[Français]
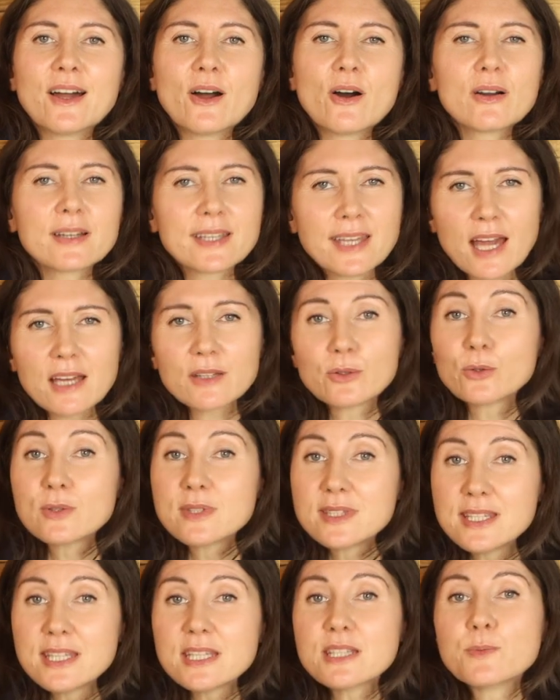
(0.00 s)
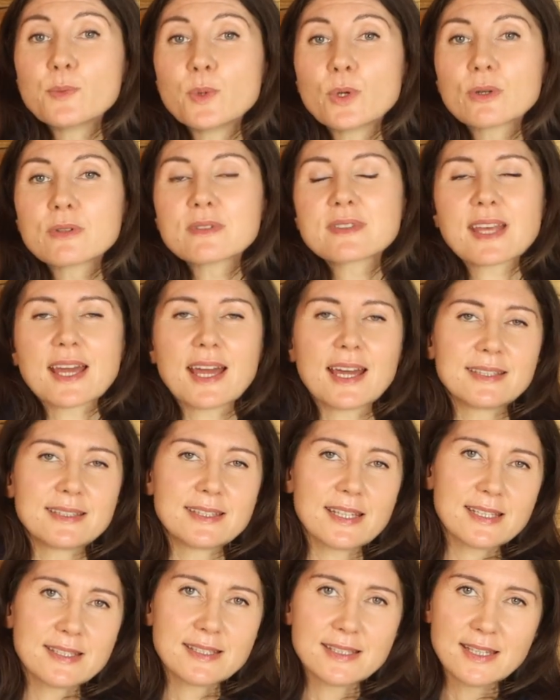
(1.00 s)
En cas de dysbiose
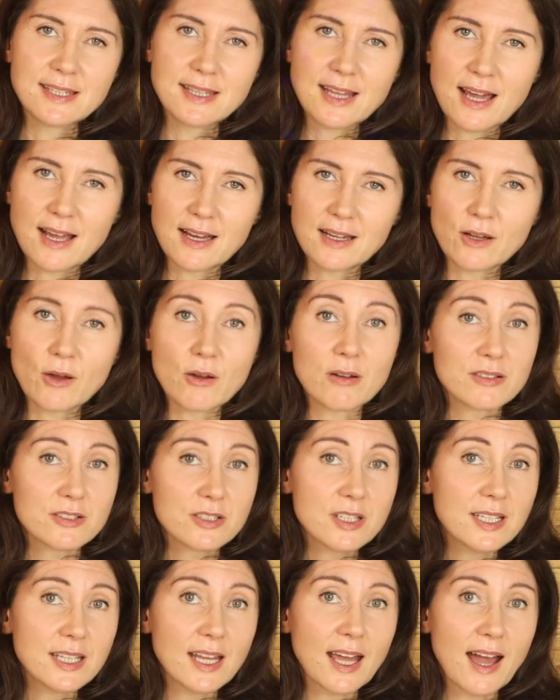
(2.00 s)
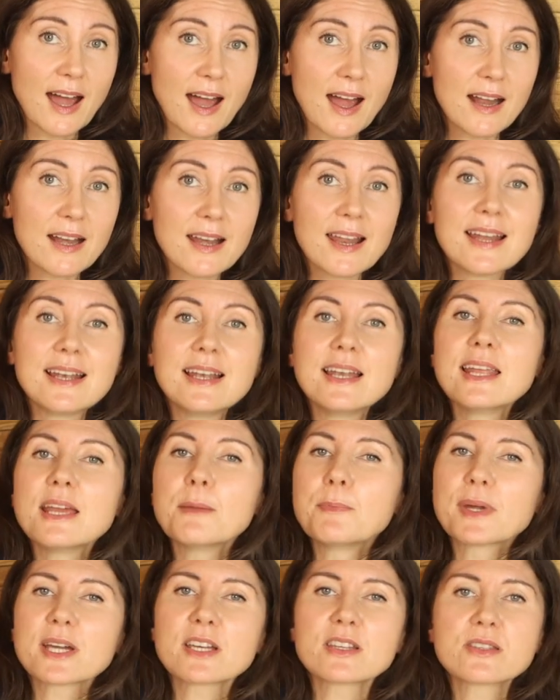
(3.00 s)
intestinale en général,
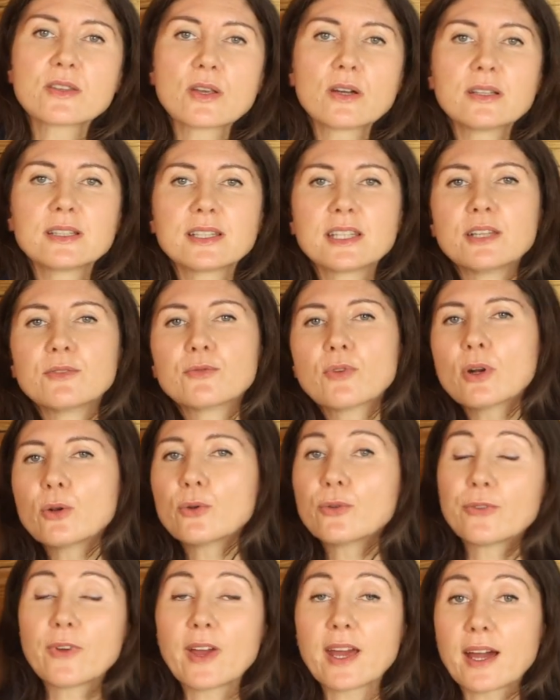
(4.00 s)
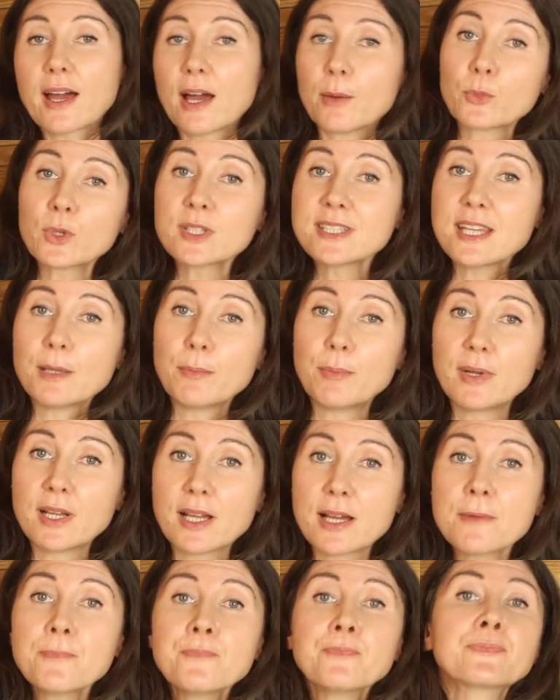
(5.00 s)
les personnes qui voient le verre à moitié
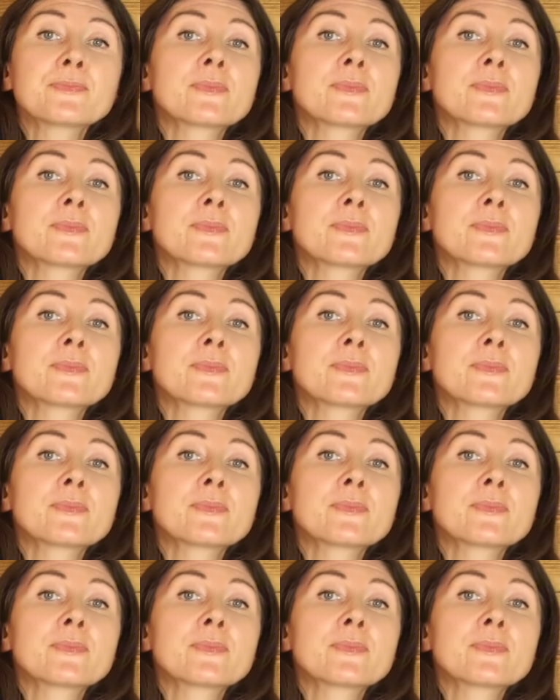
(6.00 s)
plein